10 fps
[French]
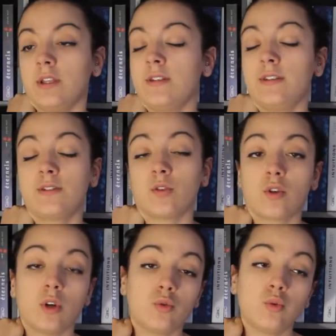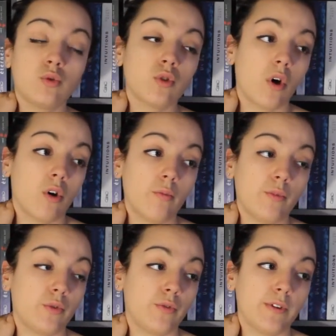Il s'engueule tout le temps,
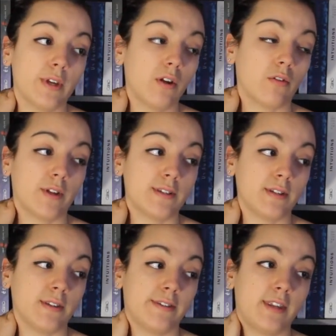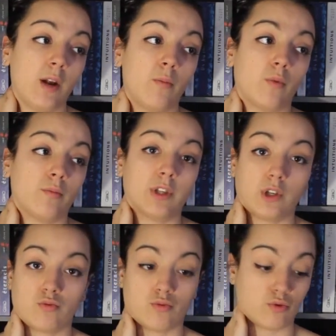mais au final, en fait, c'est tellement
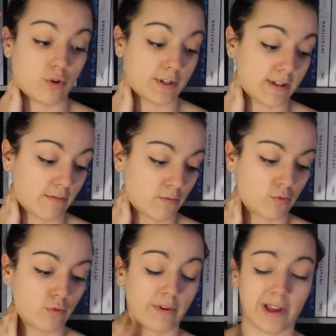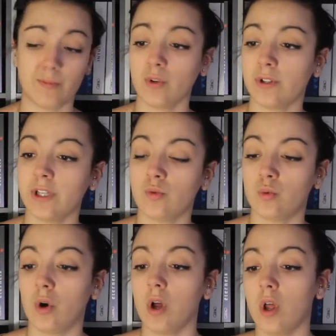bien, je vous jure, ça vaut vraiment le
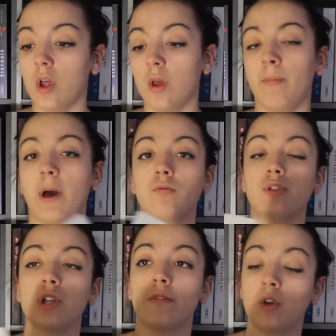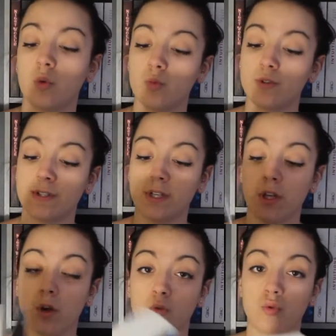détour. Par contre, j'avais
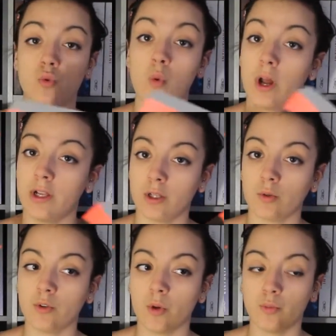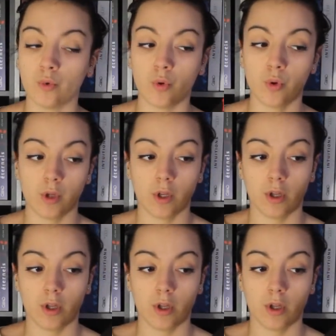commencé euh, du coup à lire le tome 2